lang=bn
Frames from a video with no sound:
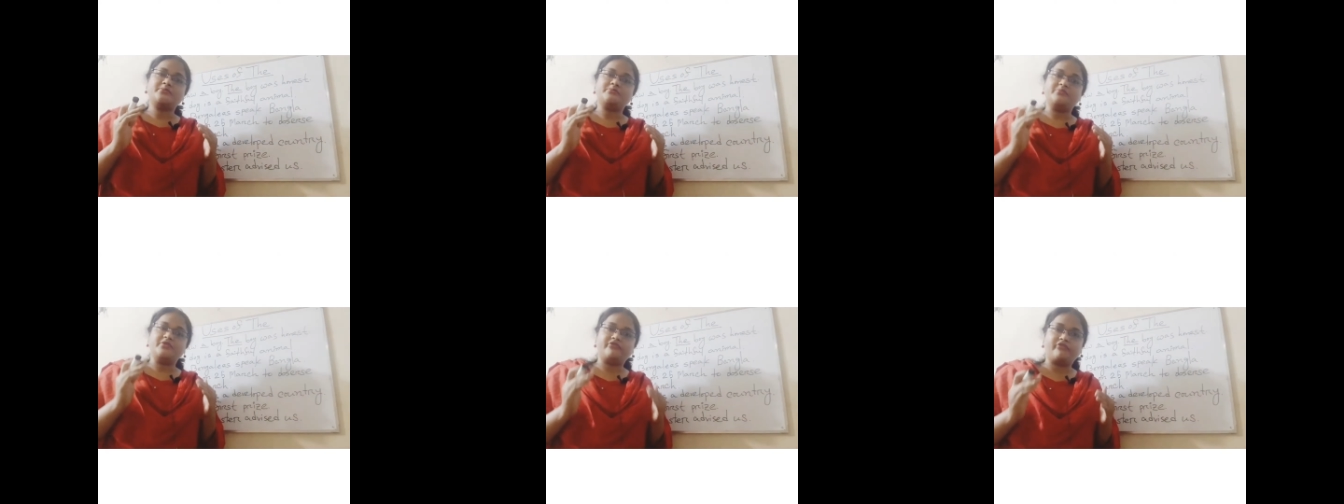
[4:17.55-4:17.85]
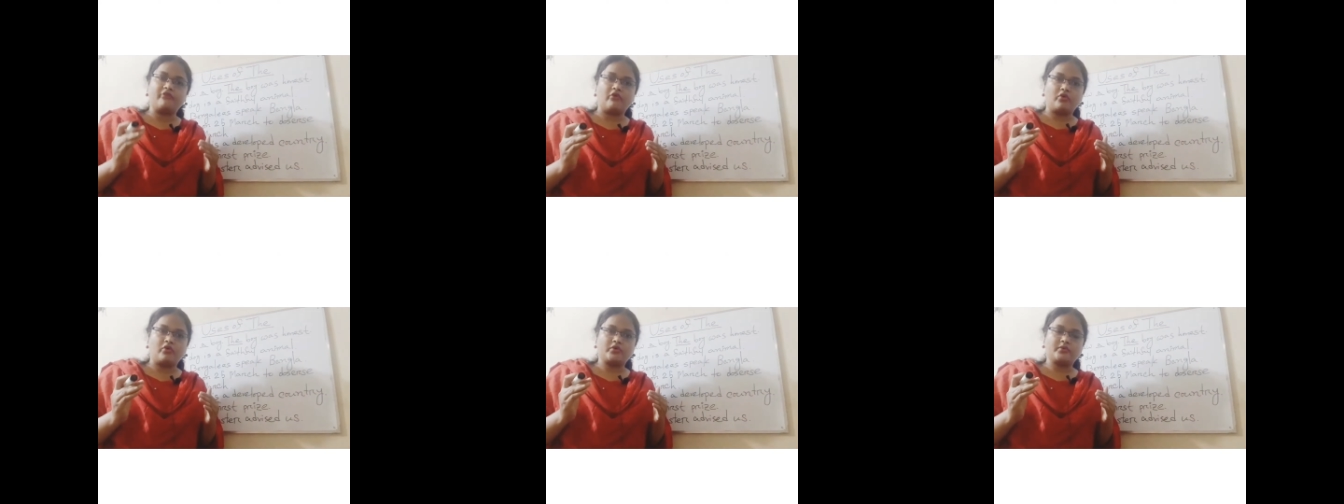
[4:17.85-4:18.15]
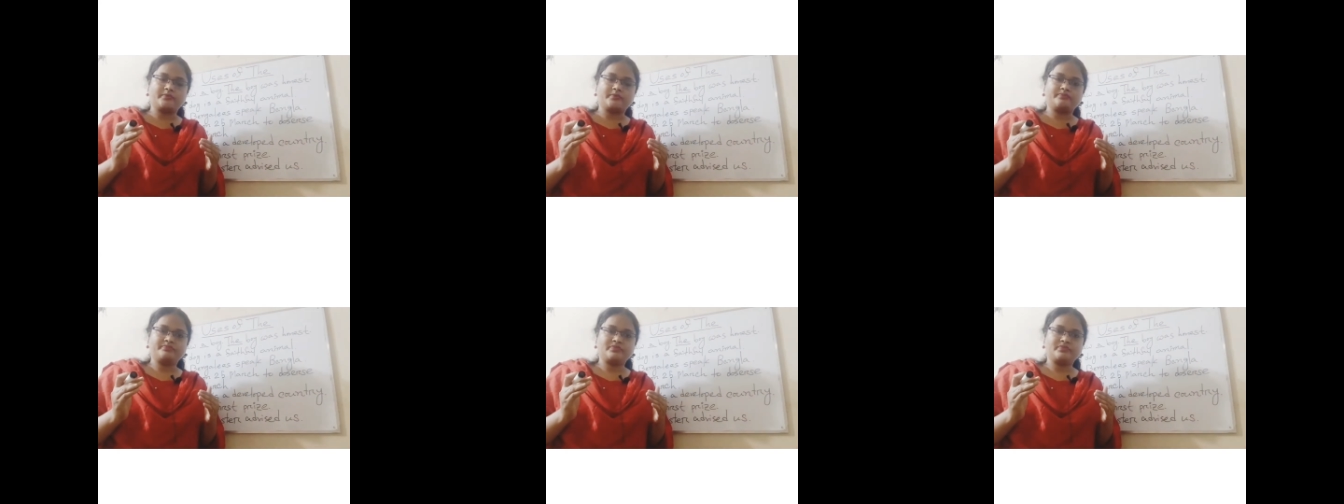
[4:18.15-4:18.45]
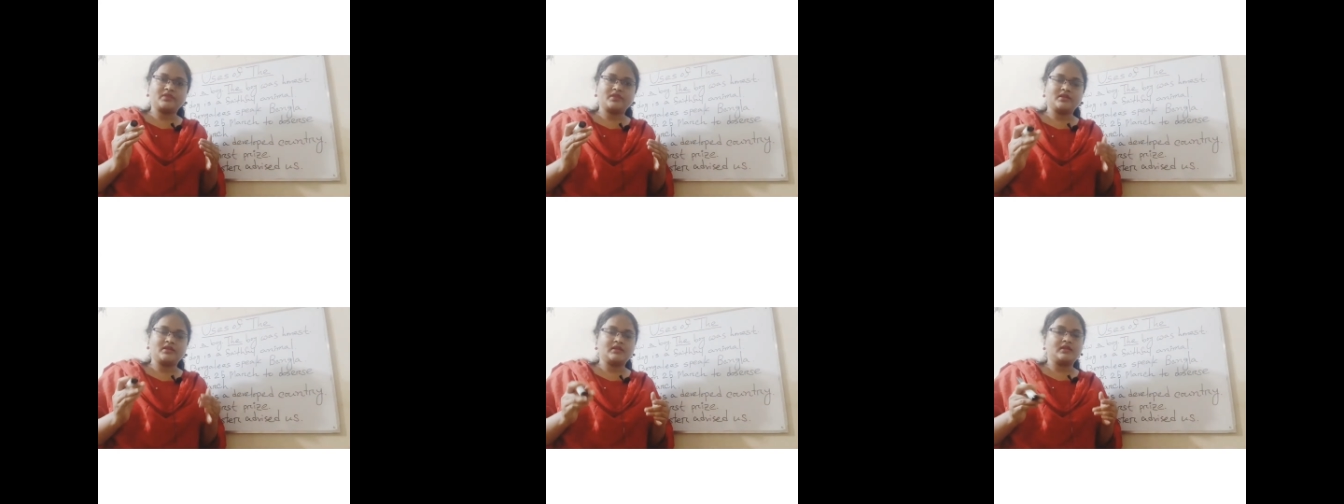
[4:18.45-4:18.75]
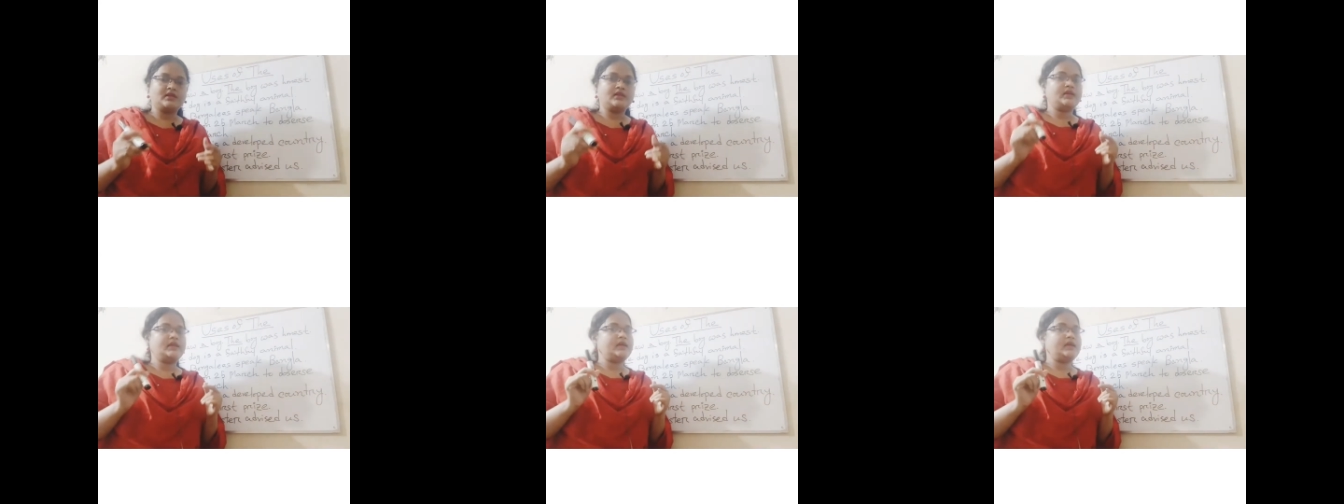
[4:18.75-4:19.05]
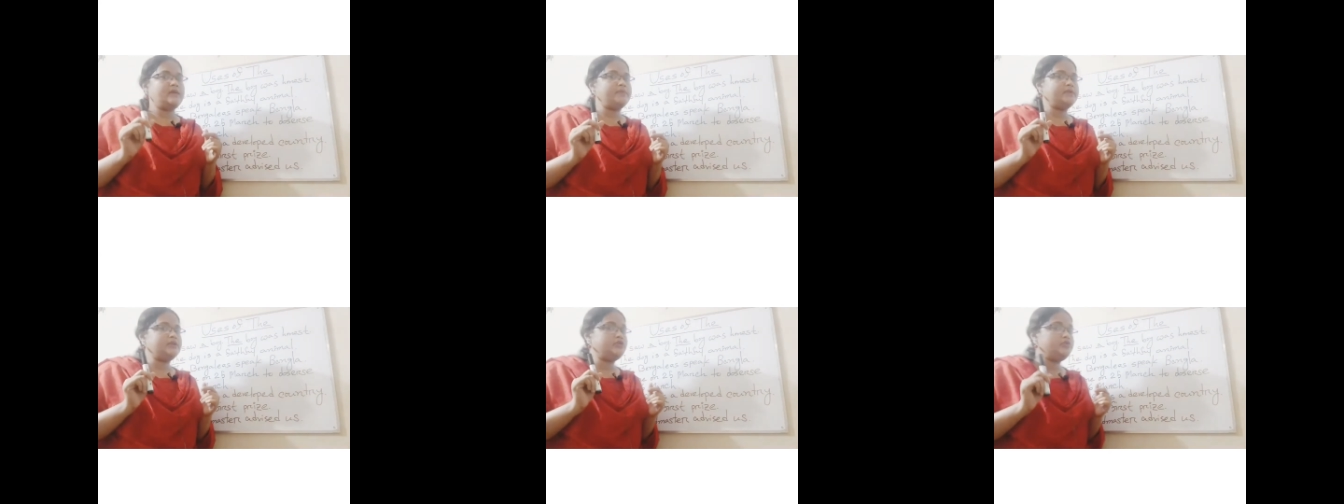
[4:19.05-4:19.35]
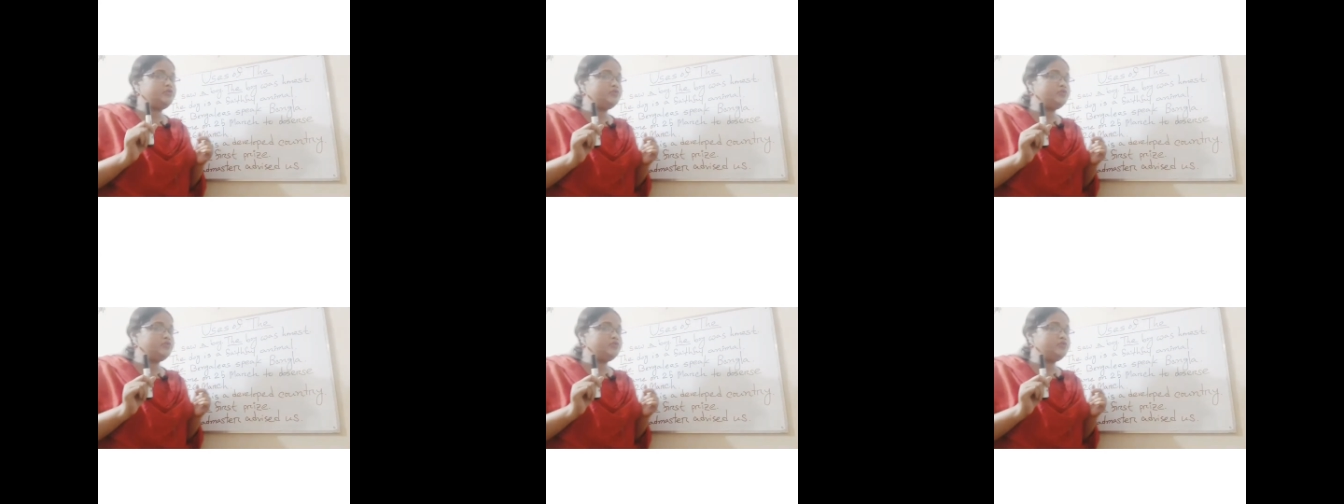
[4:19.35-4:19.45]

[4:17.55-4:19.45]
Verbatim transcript: বিফোর এবার দুই